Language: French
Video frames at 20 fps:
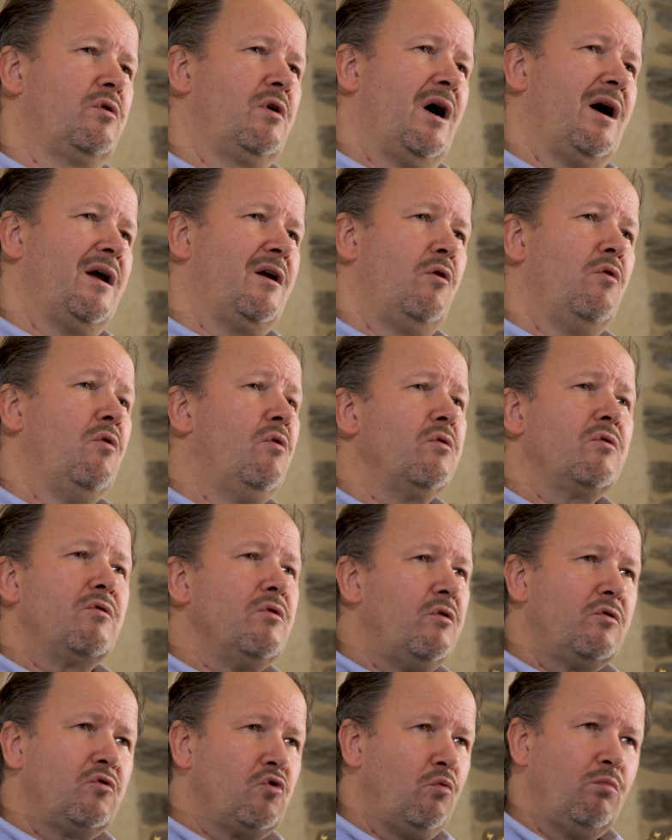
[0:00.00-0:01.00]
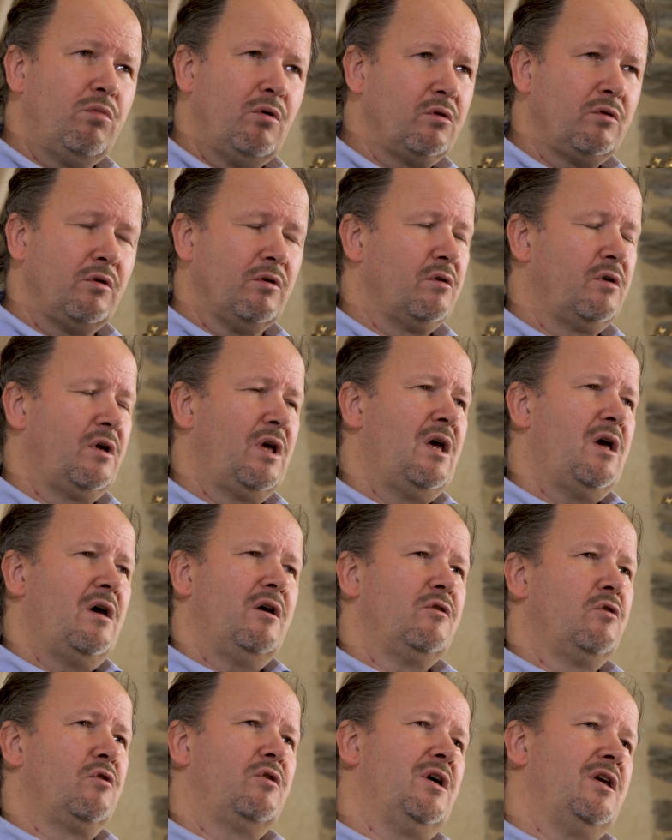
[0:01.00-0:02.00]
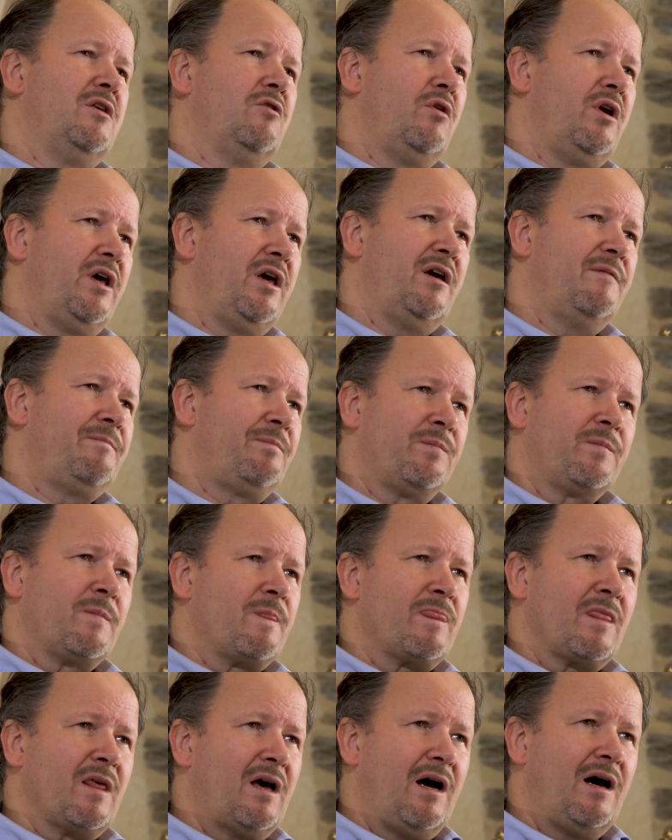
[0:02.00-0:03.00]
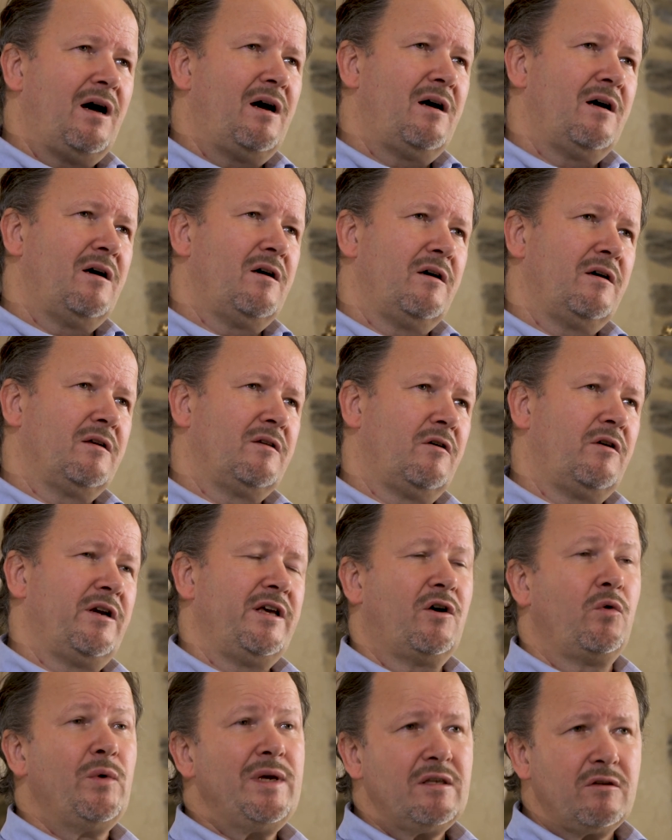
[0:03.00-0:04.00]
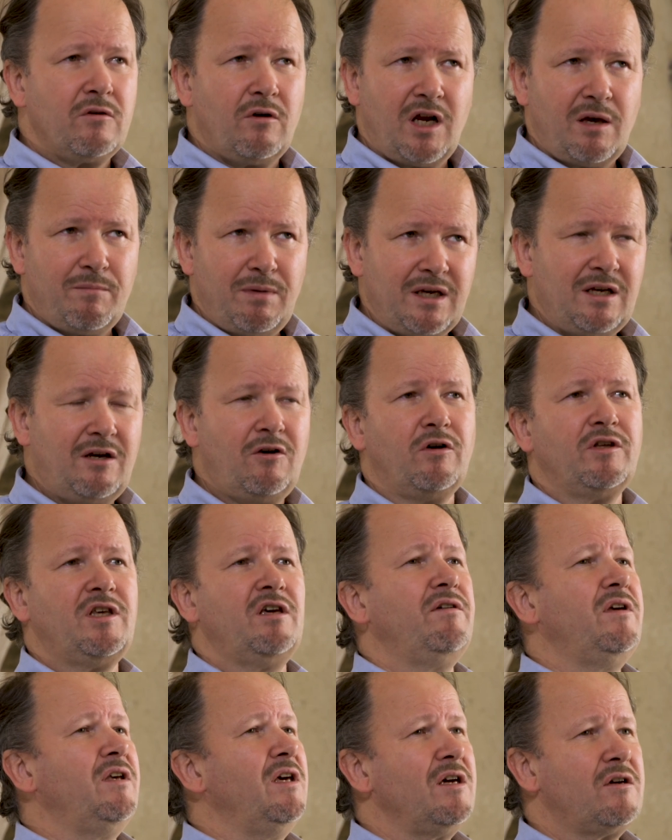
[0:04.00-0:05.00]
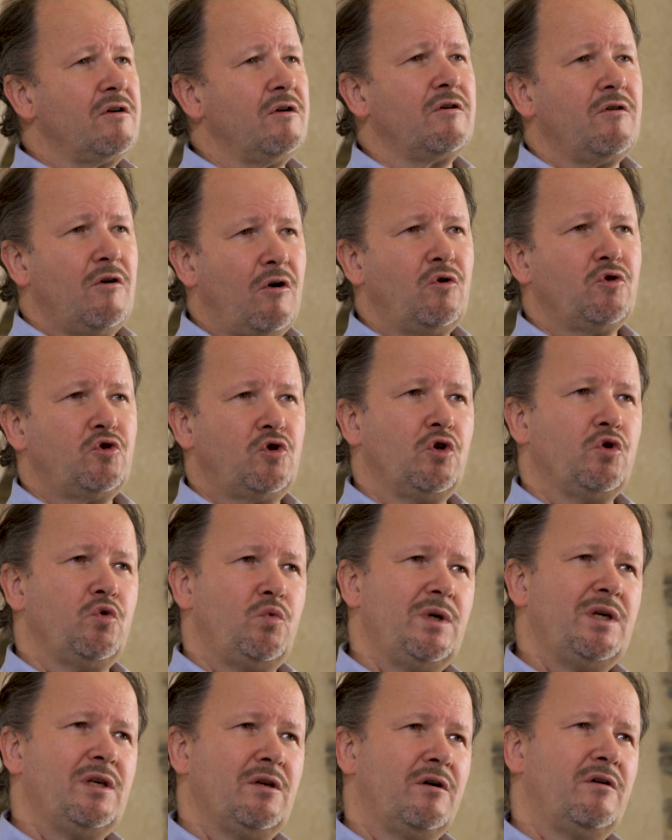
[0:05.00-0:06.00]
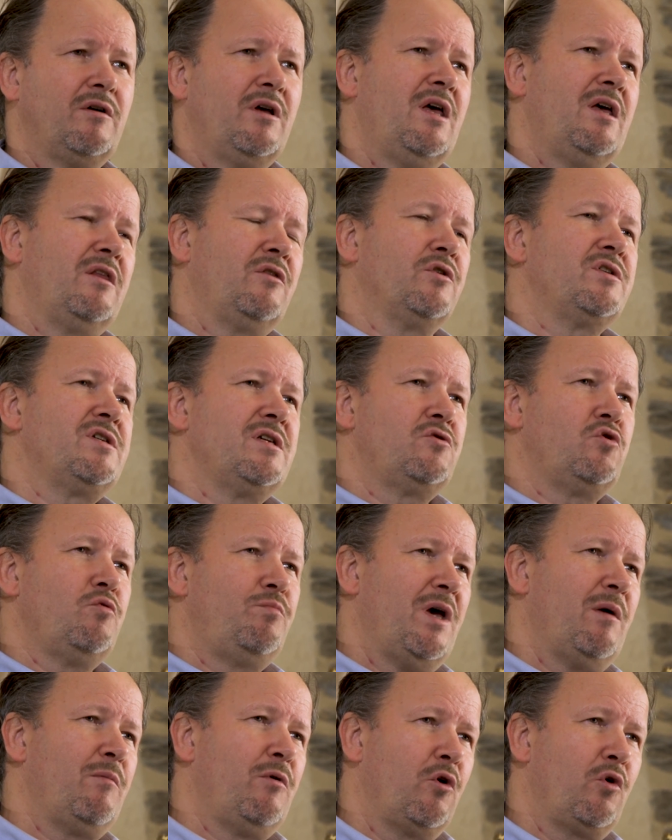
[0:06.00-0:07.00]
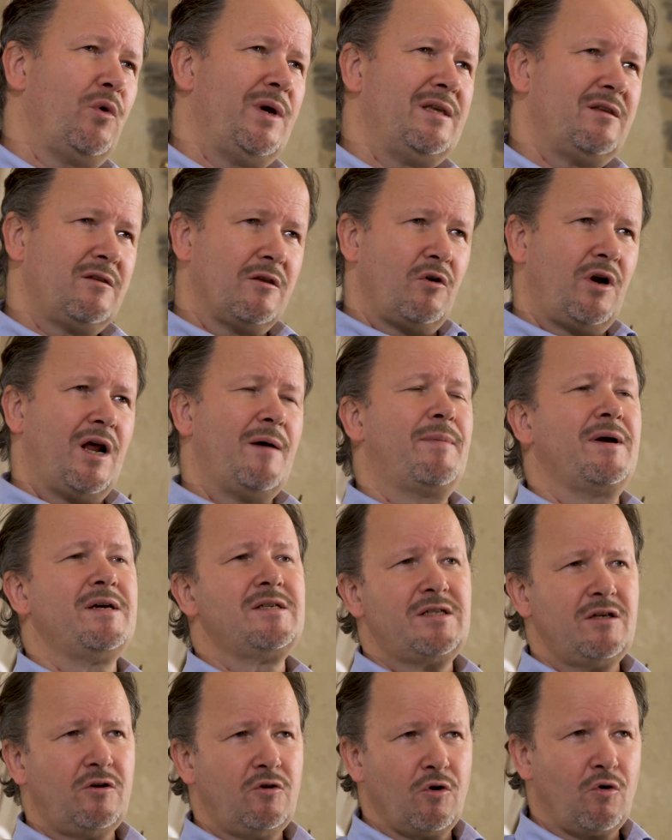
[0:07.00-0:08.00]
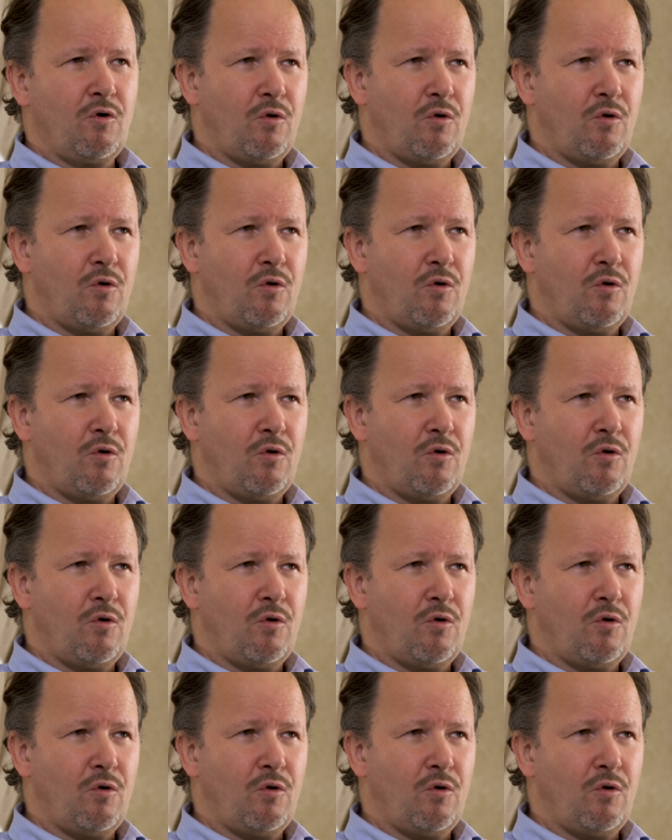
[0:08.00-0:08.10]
Gradelon que le tombeau de, de Guénolé euh, dans les ruines de l'abbaye de Landévennec encore aujourd'hui dans, ces superbes ruines de la presqu'île de